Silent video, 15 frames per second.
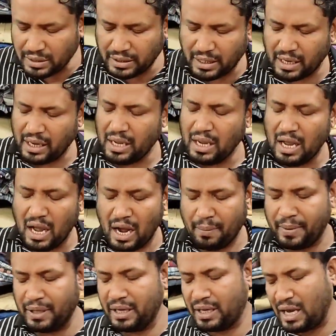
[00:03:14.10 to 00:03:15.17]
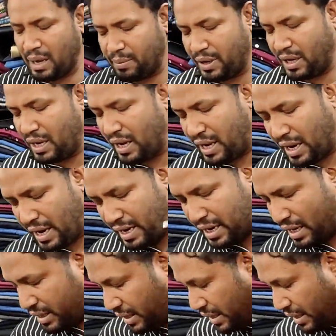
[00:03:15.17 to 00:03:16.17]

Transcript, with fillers: যে আপনাদেরকে আমি এর আগে